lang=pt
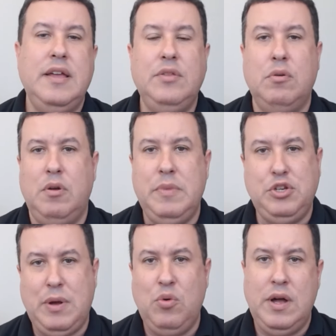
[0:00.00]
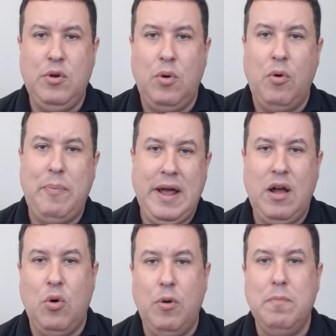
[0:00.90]
aí normalmente para o ano ou
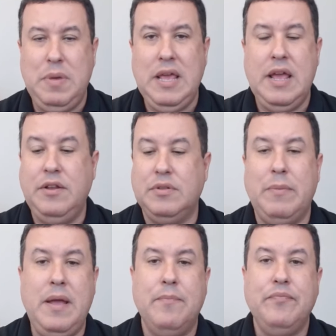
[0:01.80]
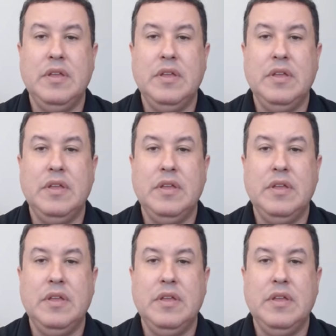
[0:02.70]
para o biênio, tá bem?